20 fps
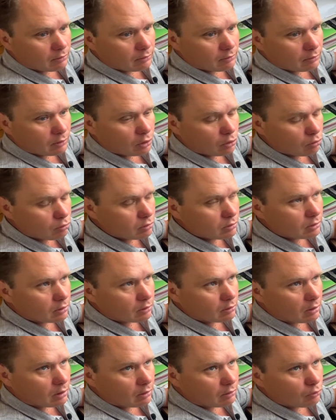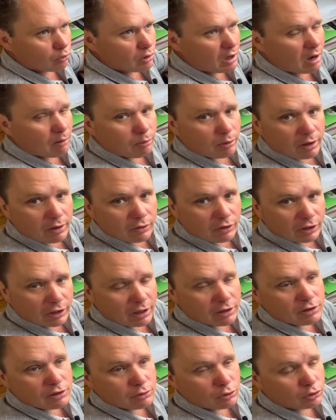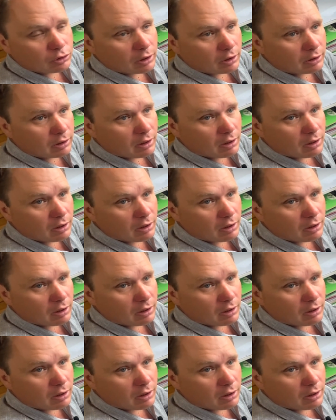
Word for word: грунт. Ну, как правило, я делаю так.